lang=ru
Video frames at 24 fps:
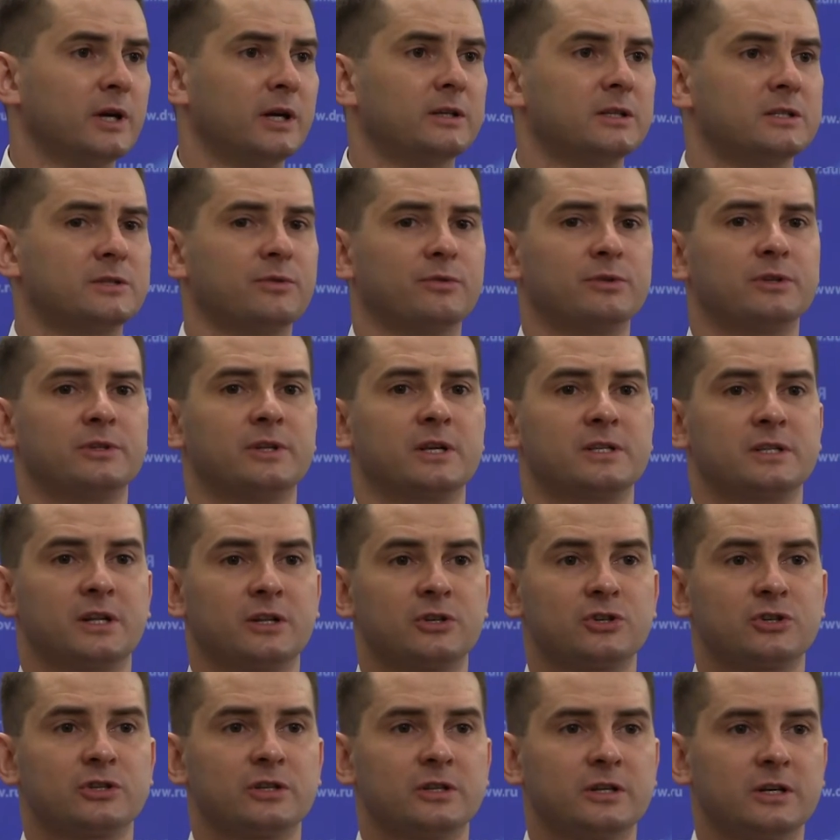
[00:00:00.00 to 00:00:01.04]
а это сегодня
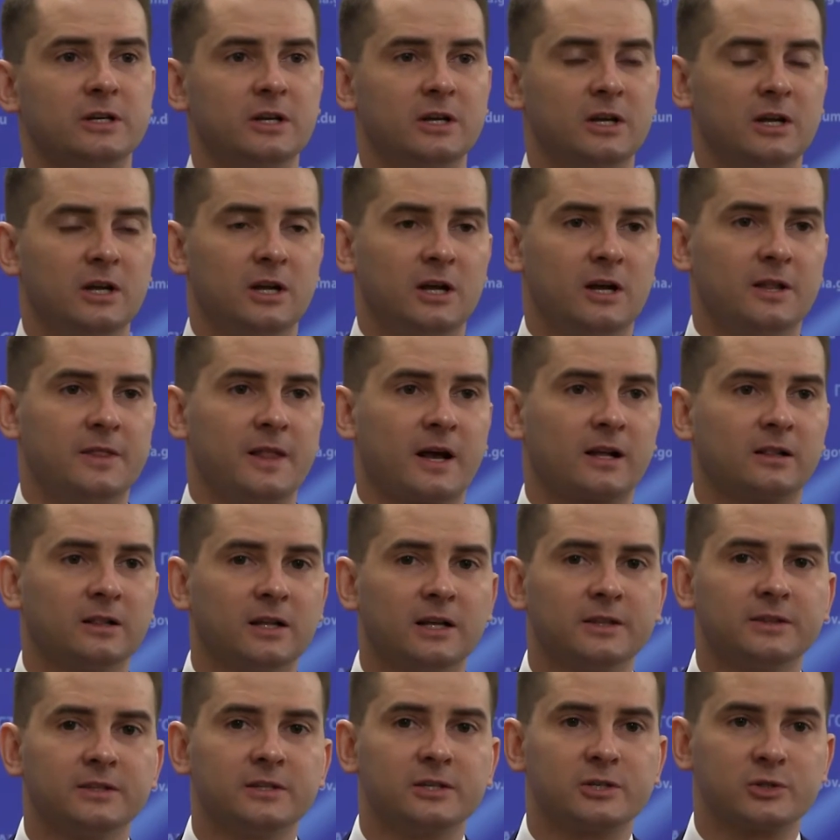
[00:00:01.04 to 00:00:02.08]
достаточно
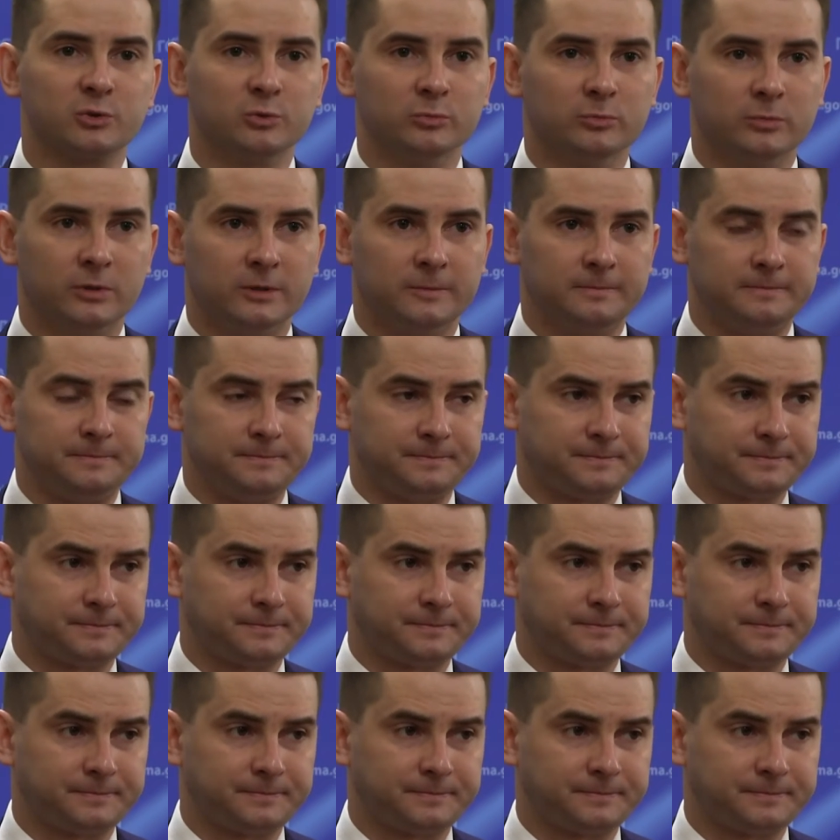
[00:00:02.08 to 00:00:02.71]
накладные суммы.